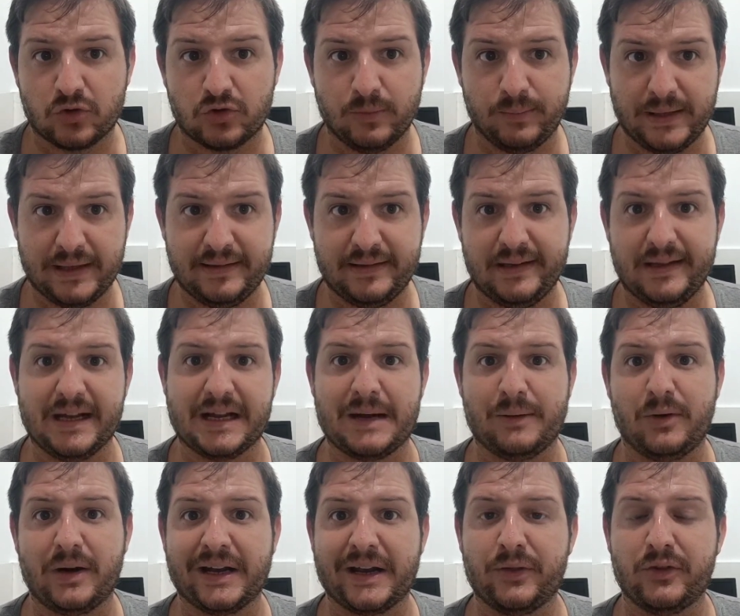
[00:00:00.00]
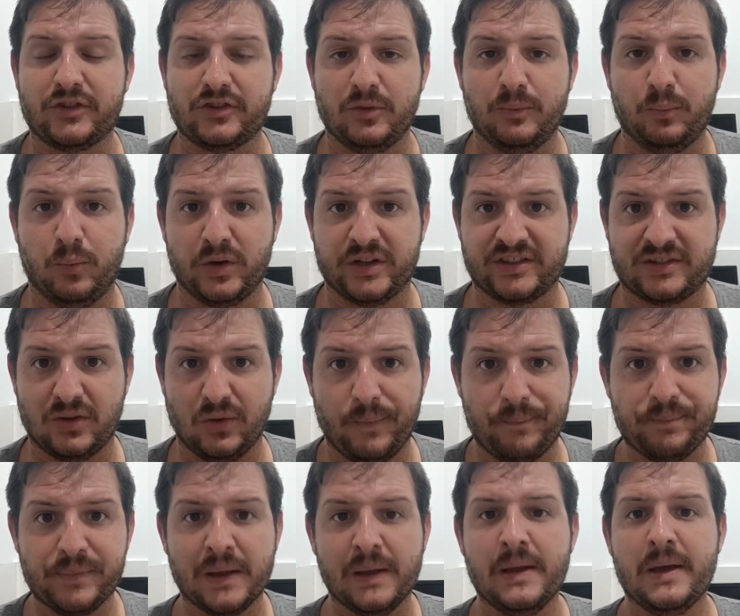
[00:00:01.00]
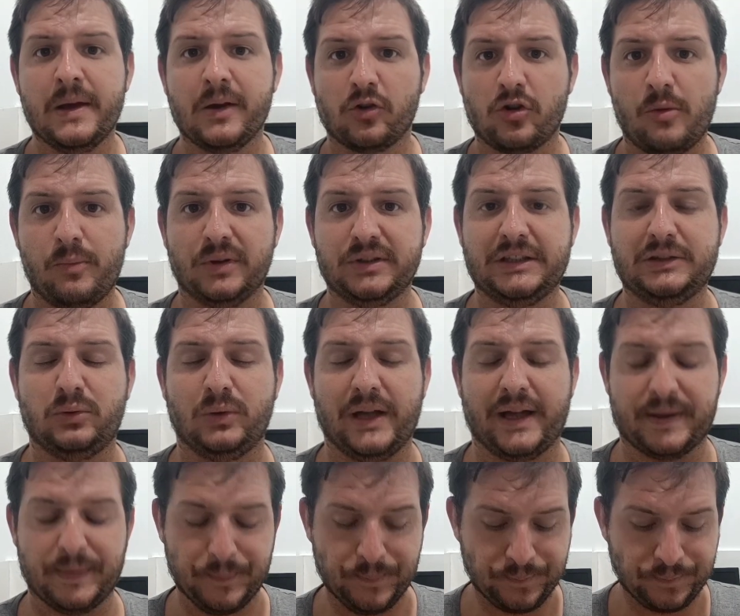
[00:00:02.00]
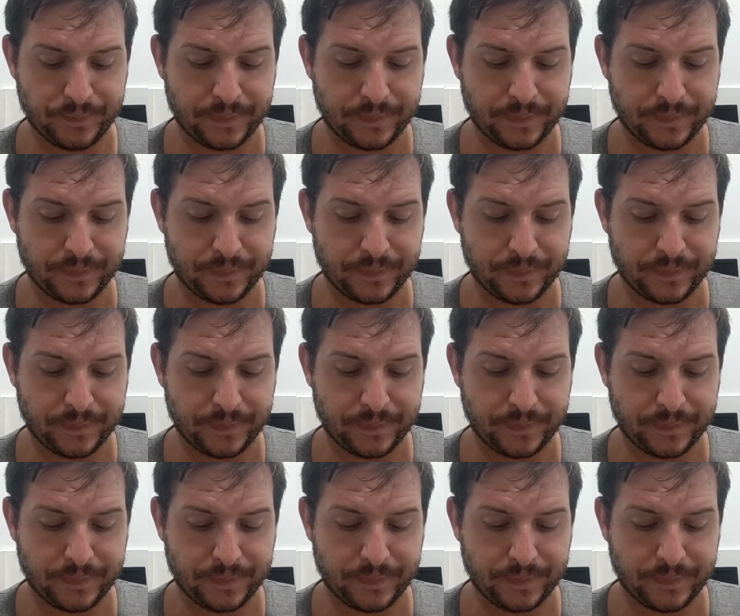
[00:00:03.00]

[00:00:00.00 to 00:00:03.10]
suplente y acabó ganándose un puesto como titular.